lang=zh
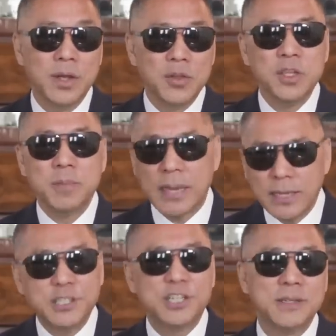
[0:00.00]
你
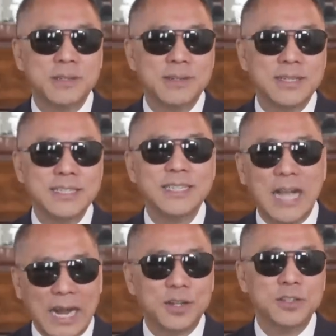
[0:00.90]
没听，你
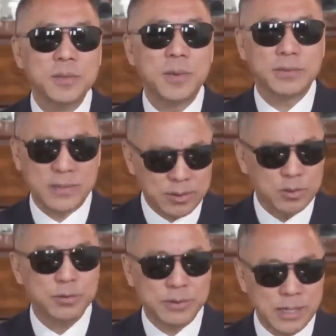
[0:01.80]
打了疫苗，咱
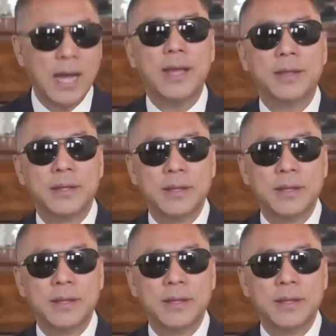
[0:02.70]
走着看。